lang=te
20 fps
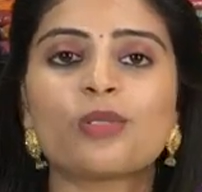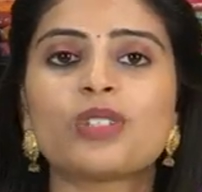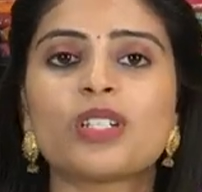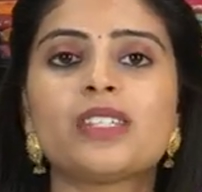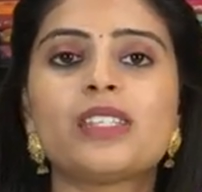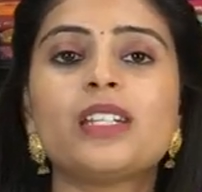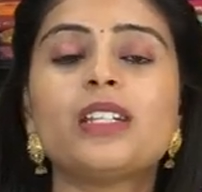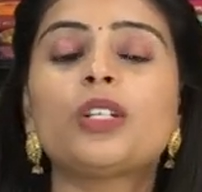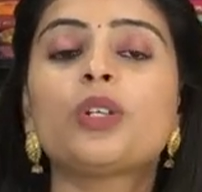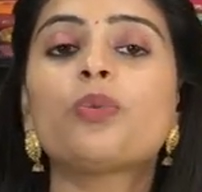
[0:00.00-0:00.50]

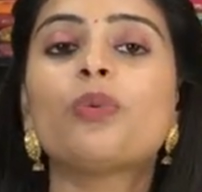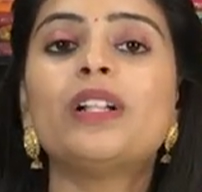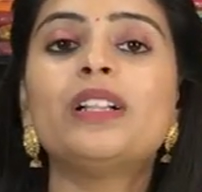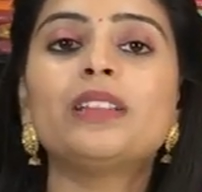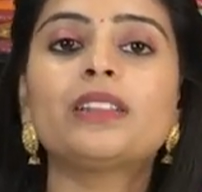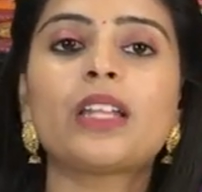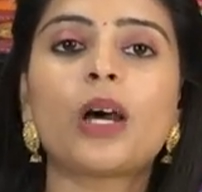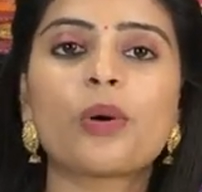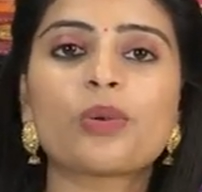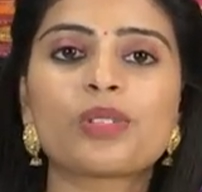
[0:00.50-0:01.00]
వచ్చేసి
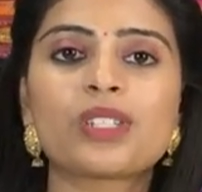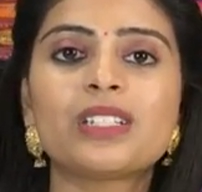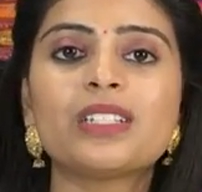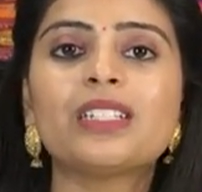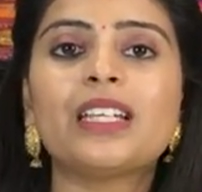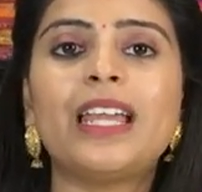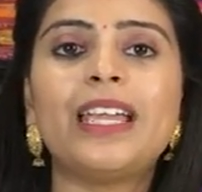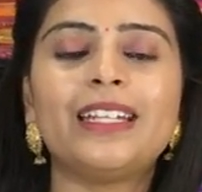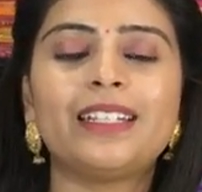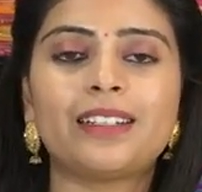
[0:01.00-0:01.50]
ట్వెల్వ్ థౌజండ్
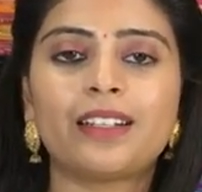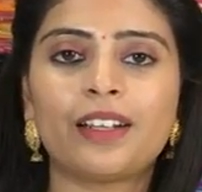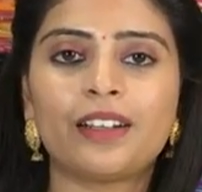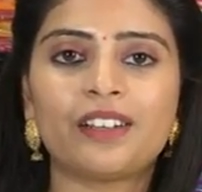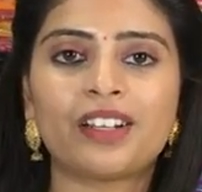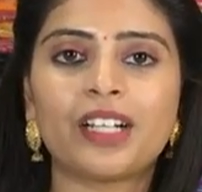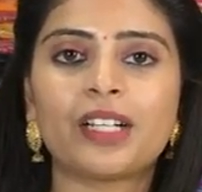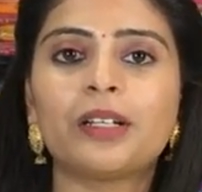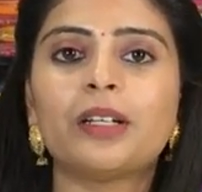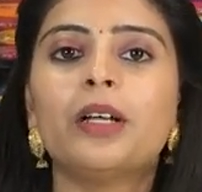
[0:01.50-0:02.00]
ఎయిట్
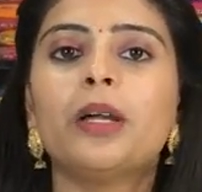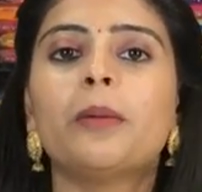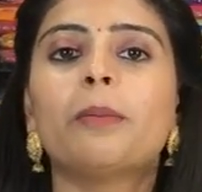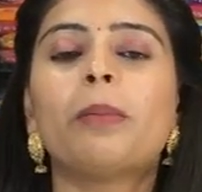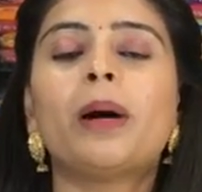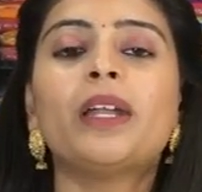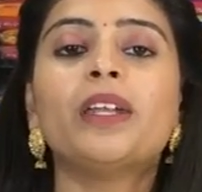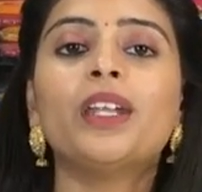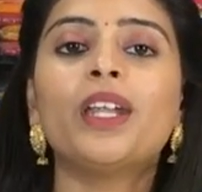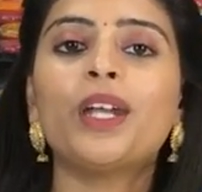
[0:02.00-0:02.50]
హండ్రెడ్
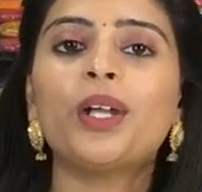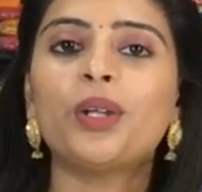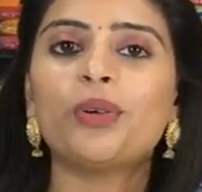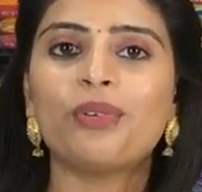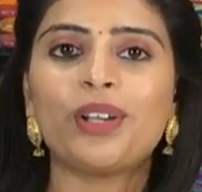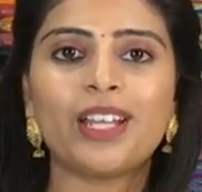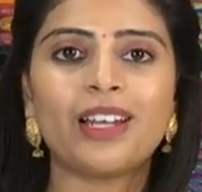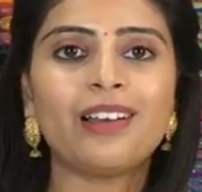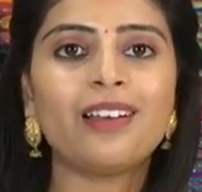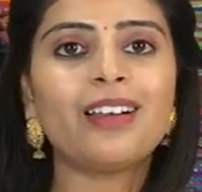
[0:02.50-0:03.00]
పన్నెండు
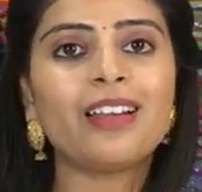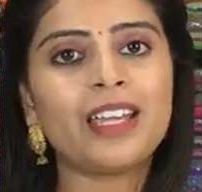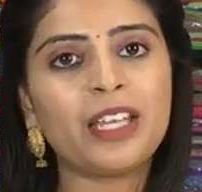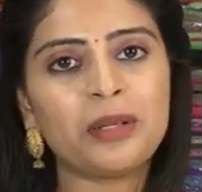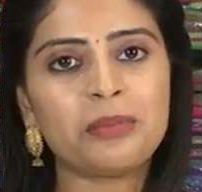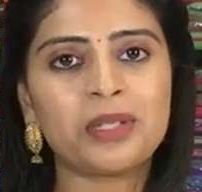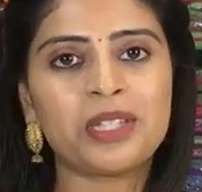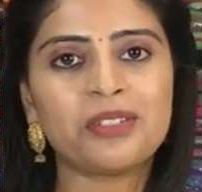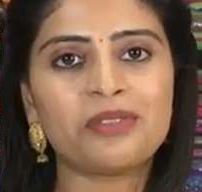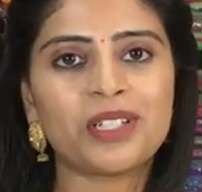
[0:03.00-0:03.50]
వేల
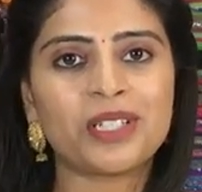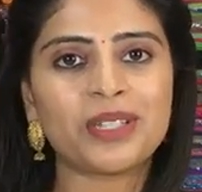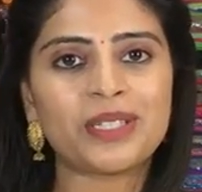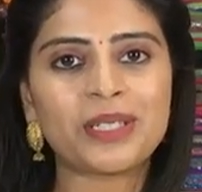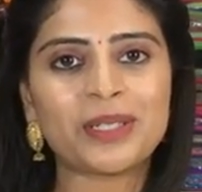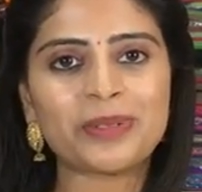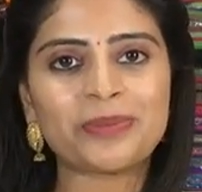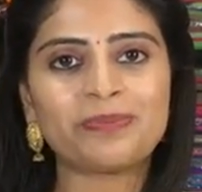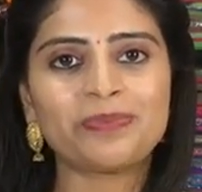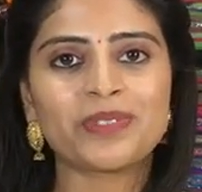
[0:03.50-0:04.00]
ఎనిమిది
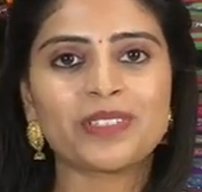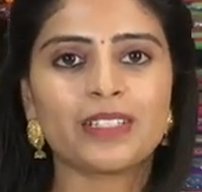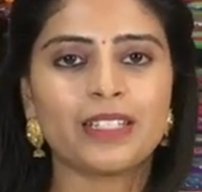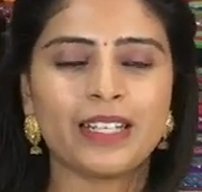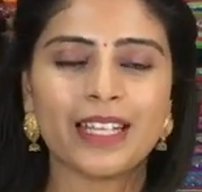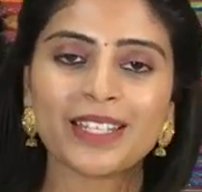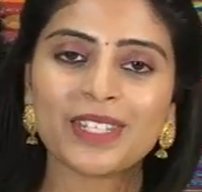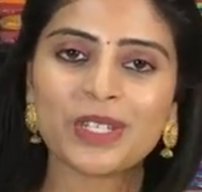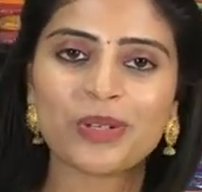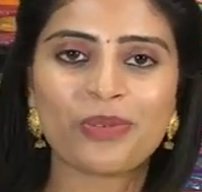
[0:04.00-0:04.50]
వందలు
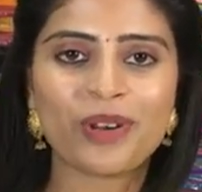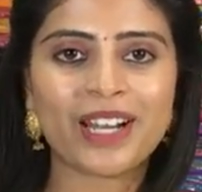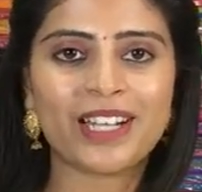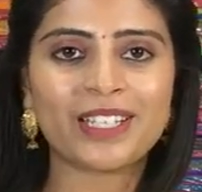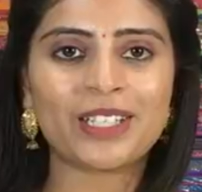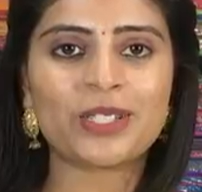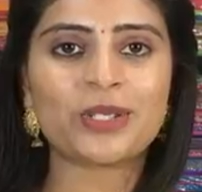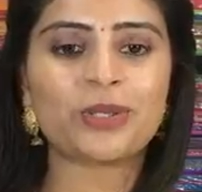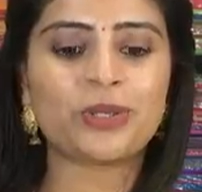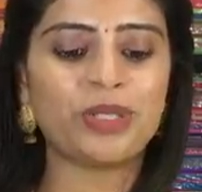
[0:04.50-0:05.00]
నెక్స్ట్
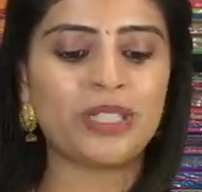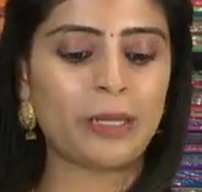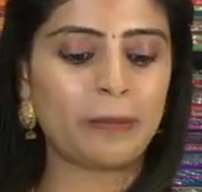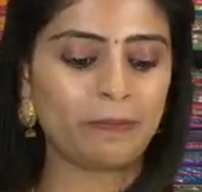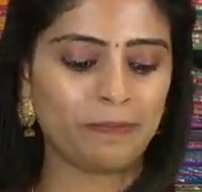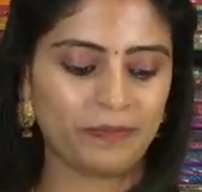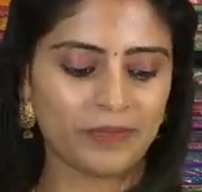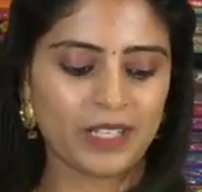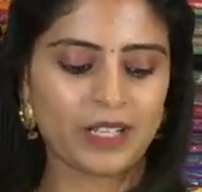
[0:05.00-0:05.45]
వెరైటీ చూద్దాం